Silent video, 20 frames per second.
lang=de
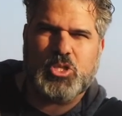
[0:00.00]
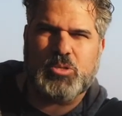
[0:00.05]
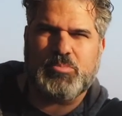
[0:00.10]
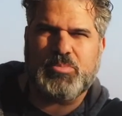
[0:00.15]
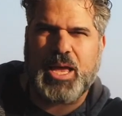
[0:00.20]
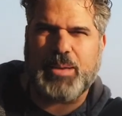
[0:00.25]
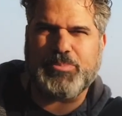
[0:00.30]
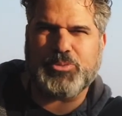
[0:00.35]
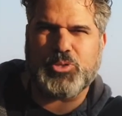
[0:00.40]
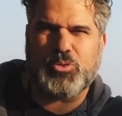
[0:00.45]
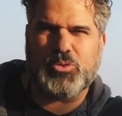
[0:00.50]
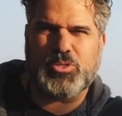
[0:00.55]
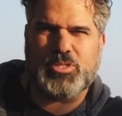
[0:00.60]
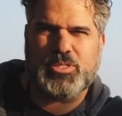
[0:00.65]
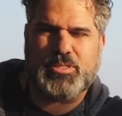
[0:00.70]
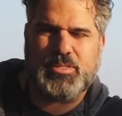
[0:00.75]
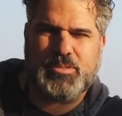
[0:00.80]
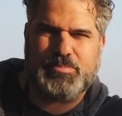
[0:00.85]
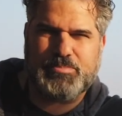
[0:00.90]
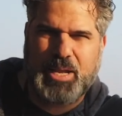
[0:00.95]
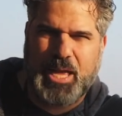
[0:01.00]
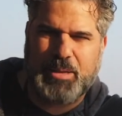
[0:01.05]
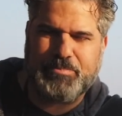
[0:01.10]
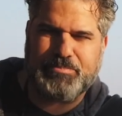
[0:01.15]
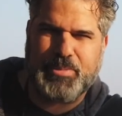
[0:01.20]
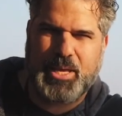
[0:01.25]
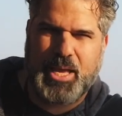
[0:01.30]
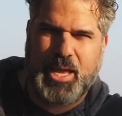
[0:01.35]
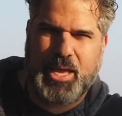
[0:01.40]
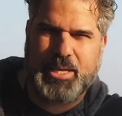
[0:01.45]
Zum Abschluss
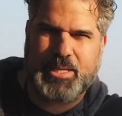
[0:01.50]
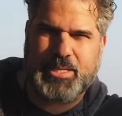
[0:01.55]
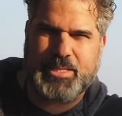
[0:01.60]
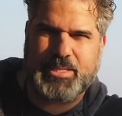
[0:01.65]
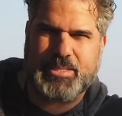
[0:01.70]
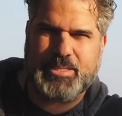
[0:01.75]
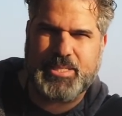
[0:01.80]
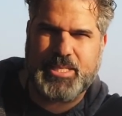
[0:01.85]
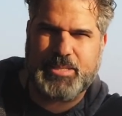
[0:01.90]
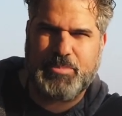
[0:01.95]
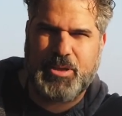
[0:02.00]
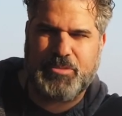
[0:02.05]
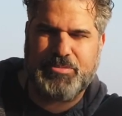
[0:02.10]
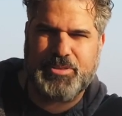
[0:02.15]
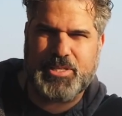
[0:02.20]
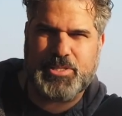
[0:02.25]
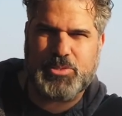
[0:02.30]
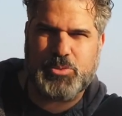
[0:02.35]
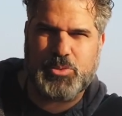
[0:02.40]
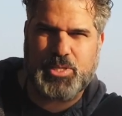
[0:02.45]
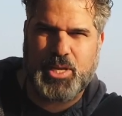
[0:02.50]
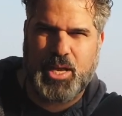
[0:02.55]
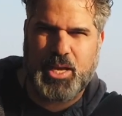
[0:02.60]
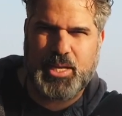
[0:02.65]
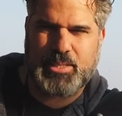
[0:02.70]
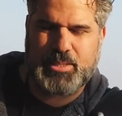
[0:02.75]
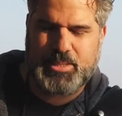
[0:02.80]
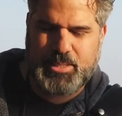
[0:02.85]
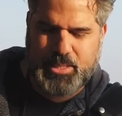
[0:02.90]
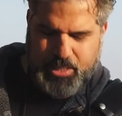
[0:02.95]
bleibt mir eigentlich nicht mehr viel zu
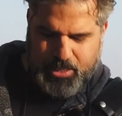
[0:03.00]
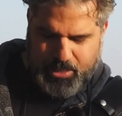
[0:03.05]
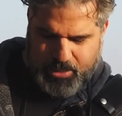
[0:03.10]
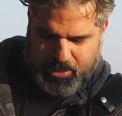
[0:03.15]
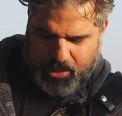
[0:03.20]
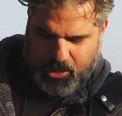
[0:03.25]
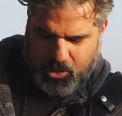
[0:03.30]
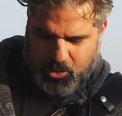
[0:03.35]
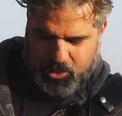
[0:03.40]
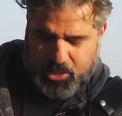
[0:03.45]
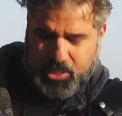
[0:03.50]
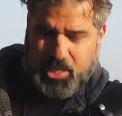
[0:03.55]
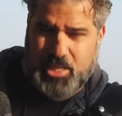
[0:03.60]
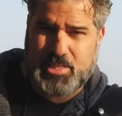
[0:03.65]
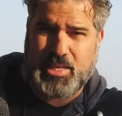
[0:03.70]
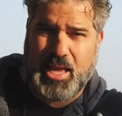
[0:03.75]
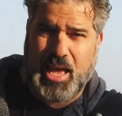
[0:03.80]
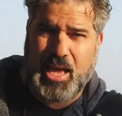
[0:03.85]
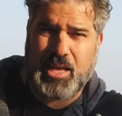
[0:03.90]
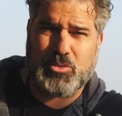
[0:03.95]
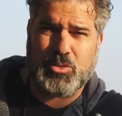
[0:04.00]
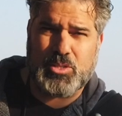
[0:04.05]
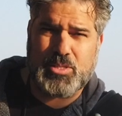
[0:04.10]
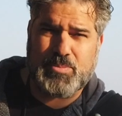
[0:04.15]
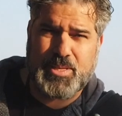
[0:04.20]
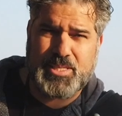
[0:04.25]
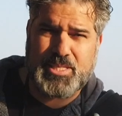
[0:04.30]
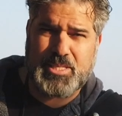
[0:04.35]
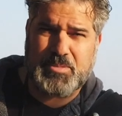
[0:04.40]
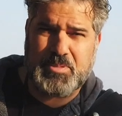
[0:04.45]
sagen, außer dass
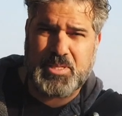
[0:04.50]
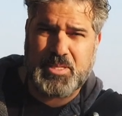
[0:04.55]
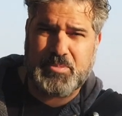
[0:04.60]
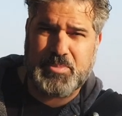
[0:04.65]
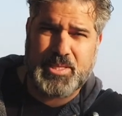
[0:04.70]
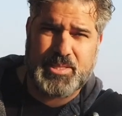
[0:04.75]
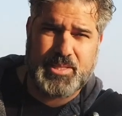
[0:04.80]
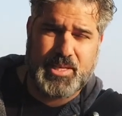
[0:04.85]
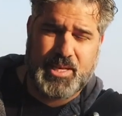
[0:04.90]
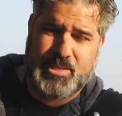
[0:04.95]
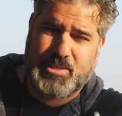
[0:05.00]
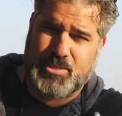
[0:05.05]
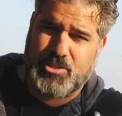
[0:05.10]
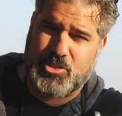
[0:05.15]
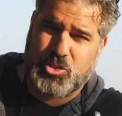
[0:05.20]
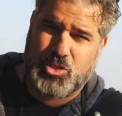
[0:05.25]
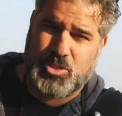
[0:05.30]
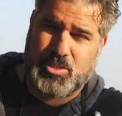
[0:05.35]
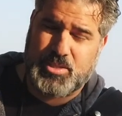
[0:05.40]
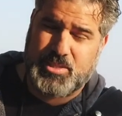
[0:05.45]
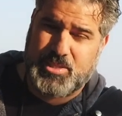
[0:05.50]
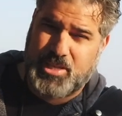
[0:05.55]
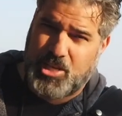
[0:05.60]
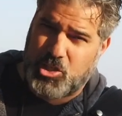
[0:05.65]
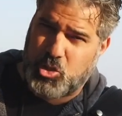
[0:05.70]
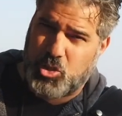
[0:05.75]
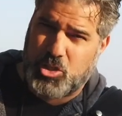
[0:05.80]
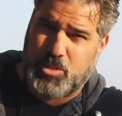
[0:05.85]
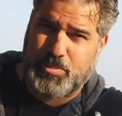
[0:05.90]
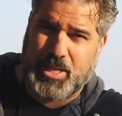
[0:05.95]
28 mm eine
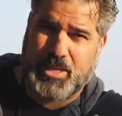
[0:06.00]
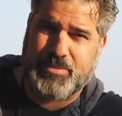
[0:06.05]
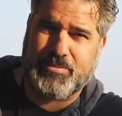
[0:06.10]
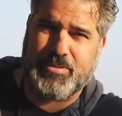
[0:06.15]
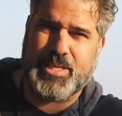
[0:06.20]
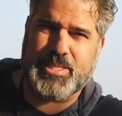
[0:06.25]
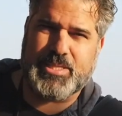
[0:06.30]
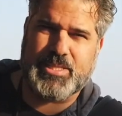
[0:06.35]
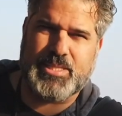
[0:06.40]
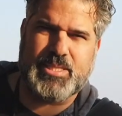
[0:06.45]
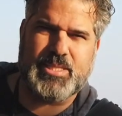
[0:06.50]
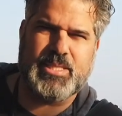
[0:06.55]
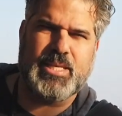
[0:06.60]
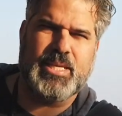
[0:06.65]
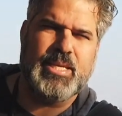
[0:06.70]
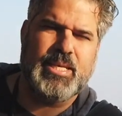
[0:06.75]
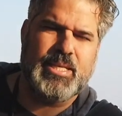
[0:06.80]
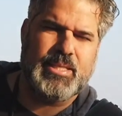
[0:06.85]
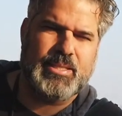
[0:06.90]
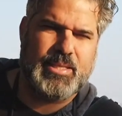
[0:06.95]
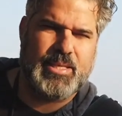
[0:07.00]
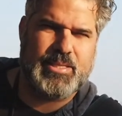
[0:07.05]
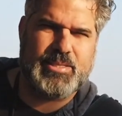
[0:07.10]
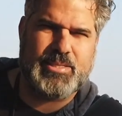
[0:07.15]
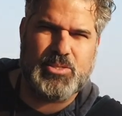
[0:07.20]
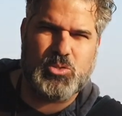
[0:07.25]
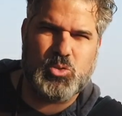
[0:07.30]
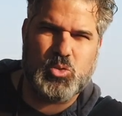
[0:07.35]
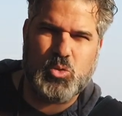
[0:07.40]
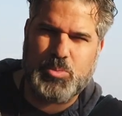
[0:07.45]
sehr schöne Brennweite ist,
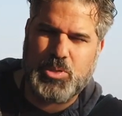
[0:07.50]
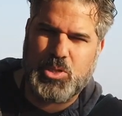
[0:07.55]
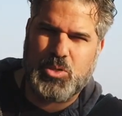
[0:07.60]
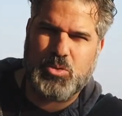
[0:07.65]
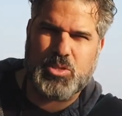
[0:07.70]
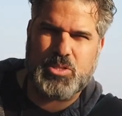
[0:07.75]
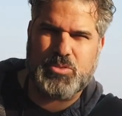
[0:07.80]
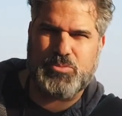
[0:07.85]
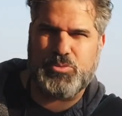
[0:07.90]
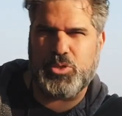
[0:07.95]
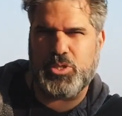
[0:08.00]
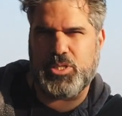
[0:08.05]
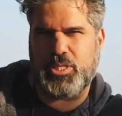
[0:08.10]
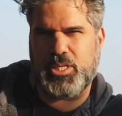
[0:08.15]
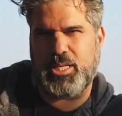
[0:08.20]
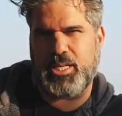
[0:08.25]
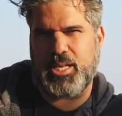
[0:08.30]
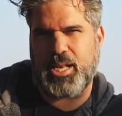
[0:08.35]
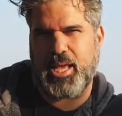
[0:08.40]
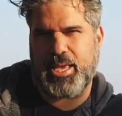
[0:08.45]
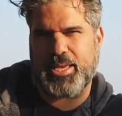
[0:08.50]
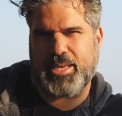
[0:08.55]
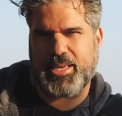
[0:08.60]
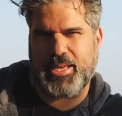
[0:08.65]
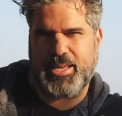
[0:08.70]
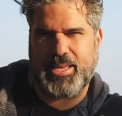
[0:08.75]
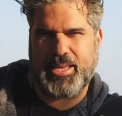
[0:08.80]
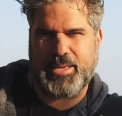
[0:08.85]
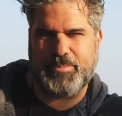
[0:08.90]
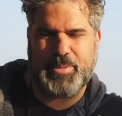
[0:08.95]
dass Sumilux für die
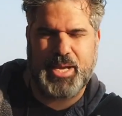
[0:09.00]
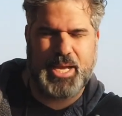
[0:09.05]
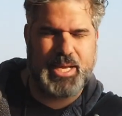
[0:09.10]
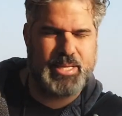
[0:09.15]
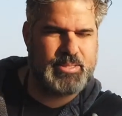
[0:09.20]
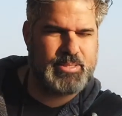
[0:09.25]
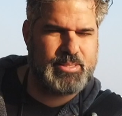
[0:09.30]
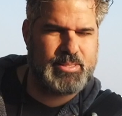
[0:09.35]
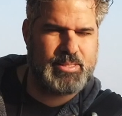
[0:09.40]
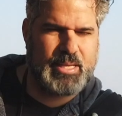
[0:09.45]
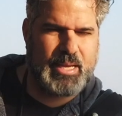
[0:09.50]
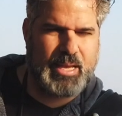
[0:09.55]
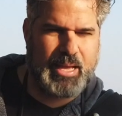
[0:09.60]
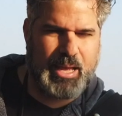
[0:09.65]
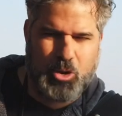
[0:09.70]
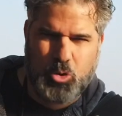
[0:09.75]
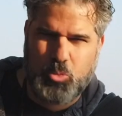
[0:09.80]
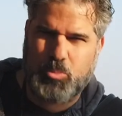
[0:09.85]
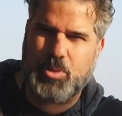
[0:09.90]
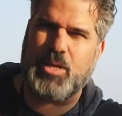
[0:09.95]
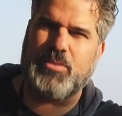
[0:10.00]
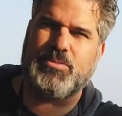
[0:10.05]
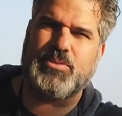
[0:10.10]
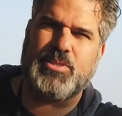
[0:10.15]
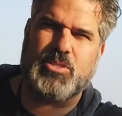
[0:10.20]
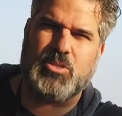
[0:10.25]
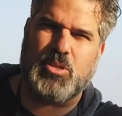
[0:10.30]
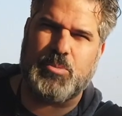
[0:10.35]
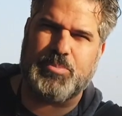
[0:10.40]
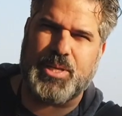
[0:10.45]
Leica M ein
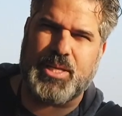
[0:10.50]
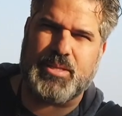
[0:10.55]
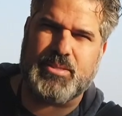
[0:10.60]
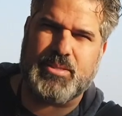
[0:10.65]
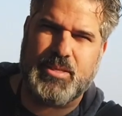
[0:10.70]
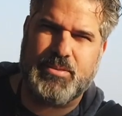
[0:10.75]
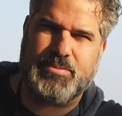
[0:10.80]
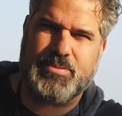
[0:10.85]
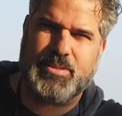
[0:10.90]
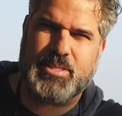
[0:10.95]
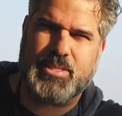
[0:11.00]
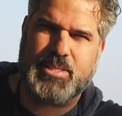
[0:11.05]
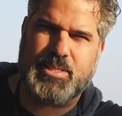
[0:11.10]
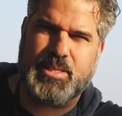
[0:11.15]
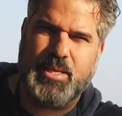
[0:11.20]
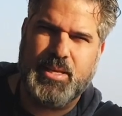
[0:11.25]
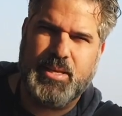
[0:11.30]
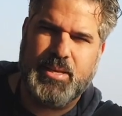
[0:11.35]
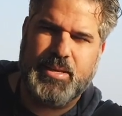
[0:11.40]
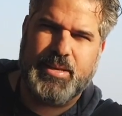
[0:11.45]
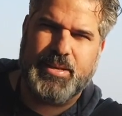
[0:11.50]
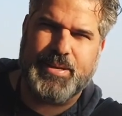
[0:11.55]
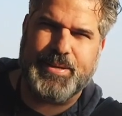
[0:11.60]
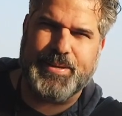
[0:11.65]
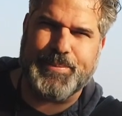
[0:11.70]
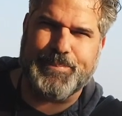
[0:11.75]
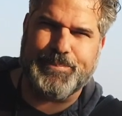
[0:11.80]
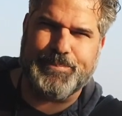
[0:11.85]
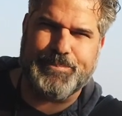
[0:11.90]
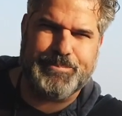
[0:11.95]
traumhaftes Objektiv ist.
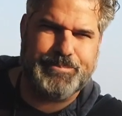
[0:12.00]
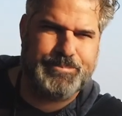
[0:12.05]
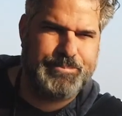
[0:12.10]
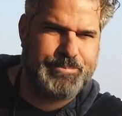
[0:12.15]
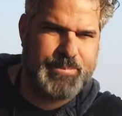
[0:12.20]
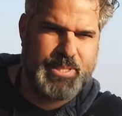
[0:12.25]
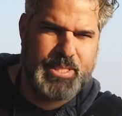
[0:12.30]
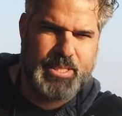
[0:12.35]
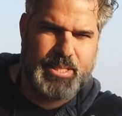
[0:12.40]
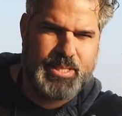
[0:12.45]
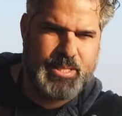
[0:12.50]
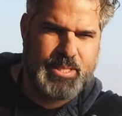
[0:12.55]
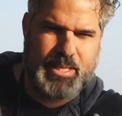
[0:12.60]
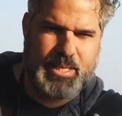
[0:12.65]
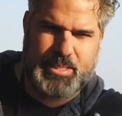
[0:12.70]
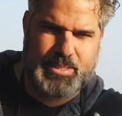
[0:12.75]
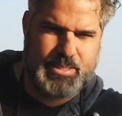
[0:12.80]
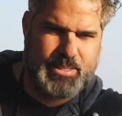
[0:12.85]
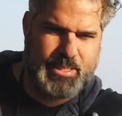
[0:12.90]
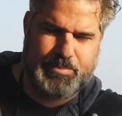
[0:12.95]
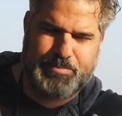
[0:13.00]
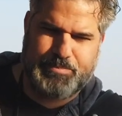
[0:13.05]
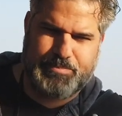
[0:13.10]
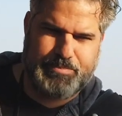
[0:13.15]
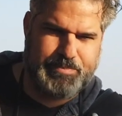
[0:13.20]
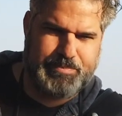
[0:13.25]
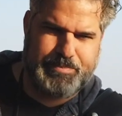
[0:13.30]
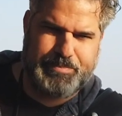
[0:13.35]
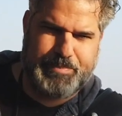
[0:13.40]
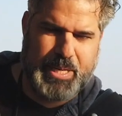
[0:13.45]
Ähm, es gibt
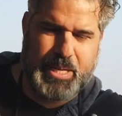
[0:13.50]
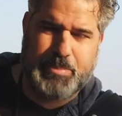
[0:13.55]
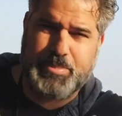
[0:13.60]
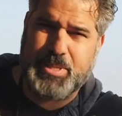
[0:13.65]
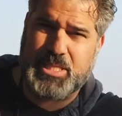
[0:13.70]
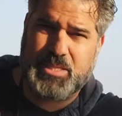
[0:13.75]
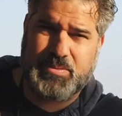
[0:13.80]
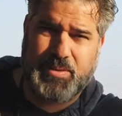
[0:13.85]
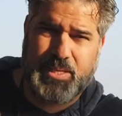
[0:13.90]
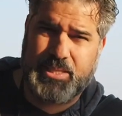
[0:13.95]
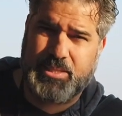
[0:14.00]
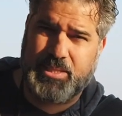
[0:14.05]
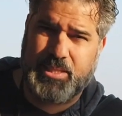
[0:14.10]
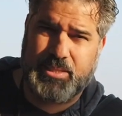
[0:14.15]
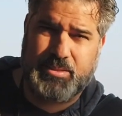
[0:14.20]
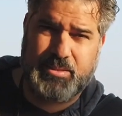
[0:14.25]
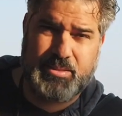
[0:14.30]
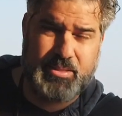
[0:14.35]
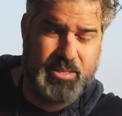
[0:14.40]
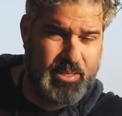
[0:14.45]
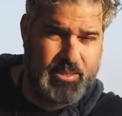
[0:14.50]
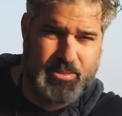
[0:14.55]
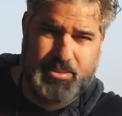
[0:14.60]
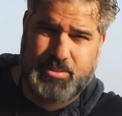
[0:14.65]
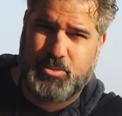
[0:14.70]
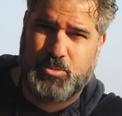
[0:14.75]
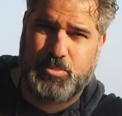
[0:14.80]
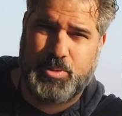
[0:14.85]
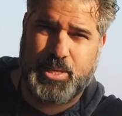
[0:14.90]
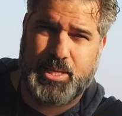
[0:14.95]
bei der Bildqualität
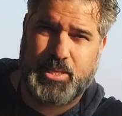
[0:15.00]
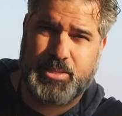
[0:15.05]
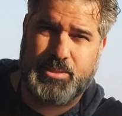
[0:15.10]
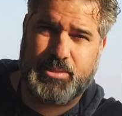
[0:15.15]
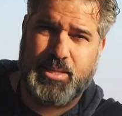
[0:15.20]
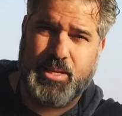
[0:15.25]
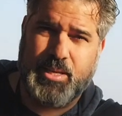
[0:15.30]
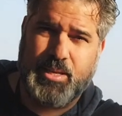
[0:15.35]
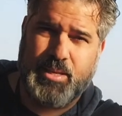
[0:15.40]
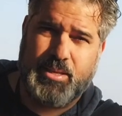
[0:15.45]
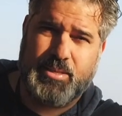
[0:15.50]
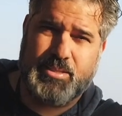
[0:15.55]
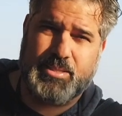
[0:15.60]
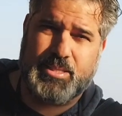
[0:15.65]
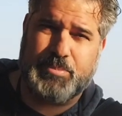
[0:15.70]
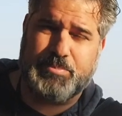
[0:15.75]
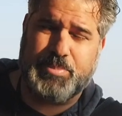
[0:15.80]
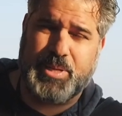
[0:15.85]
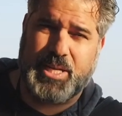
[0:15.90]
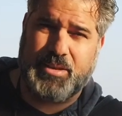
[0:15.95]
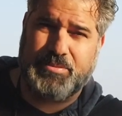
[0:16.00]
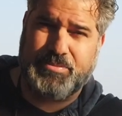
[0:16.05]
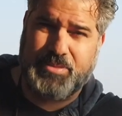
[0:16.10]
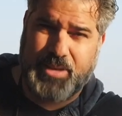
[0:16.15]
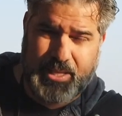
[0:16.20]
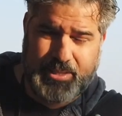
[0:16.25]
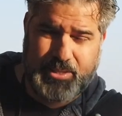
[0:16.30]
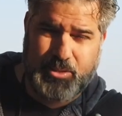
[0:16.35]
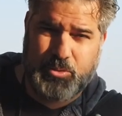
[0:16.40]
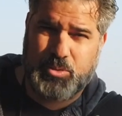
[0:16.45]
nichts zu meckern, es gibt bei der
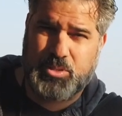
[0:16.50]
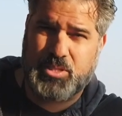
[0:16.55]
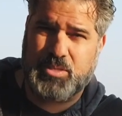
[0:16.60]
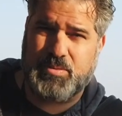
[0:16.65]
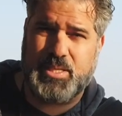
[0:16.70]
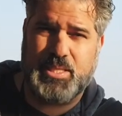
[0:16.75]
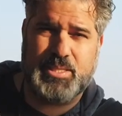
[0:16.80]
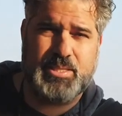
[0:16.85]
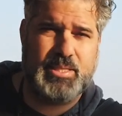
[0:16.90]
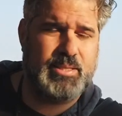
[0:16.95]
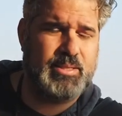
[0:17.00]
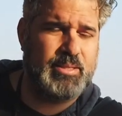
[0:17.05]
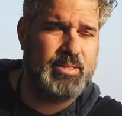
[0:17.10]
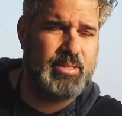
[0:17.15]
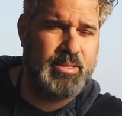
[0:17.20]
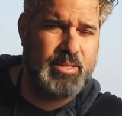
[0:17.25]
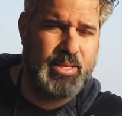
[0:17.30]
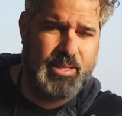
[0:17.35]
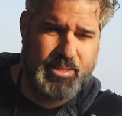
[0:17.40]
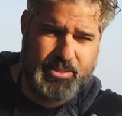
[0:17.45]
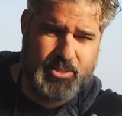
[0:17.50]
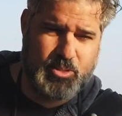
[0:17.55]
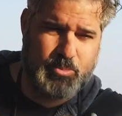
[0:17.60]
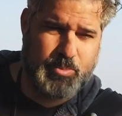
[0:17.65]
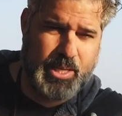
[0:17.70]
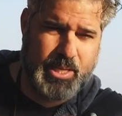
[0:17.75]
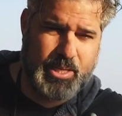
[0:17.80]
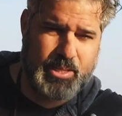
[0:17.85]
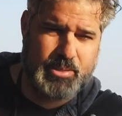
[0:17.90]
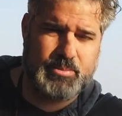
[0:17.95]
Fertigungsqualität nichts zu
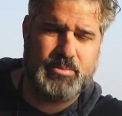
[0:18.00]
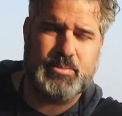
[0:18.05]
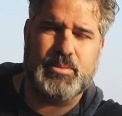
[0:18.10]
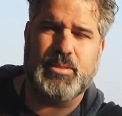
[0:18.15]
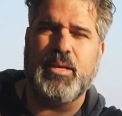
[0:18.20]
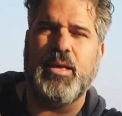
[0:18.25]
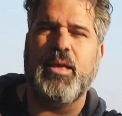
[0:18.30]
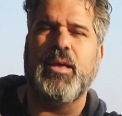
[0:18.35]
meckern.